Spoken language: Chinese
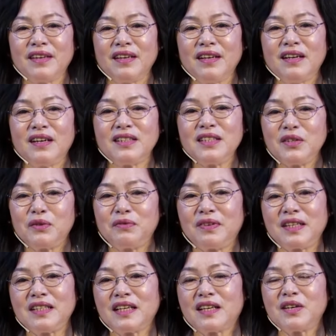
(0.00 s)
而且我
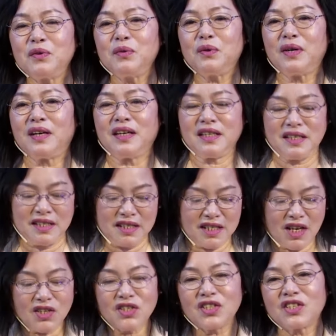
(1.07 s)
发现跟我很
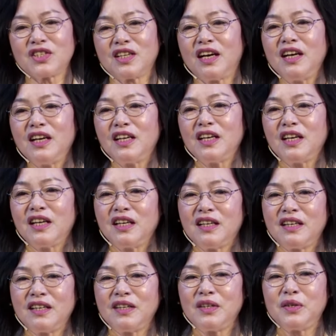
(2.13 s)
相似的，
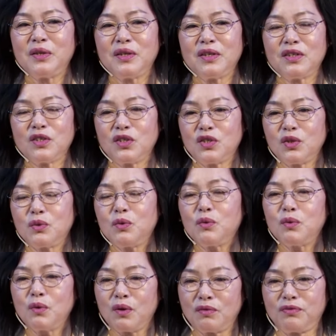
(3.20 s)
呃，就
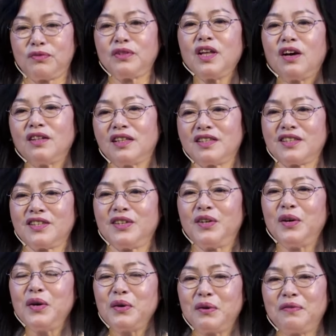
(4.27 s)
我辅导的时候，
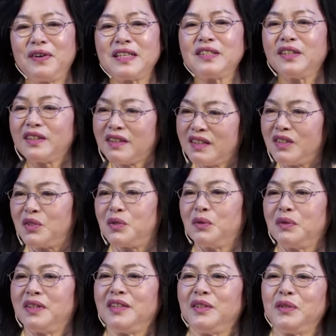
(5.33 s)
我发现弟兄
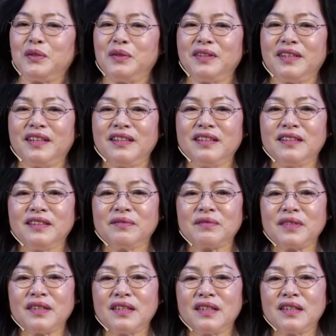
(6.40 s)
挺多的。
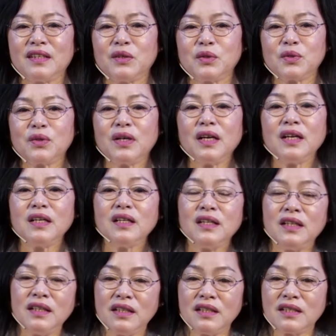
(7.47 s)
我说，哎，
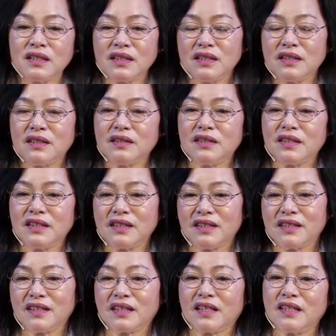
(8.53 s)
你这个
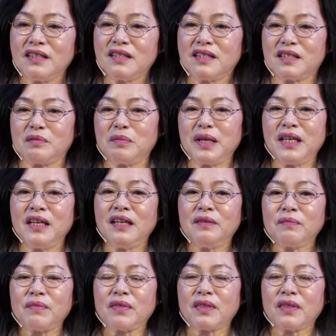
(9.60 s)
跟姊妹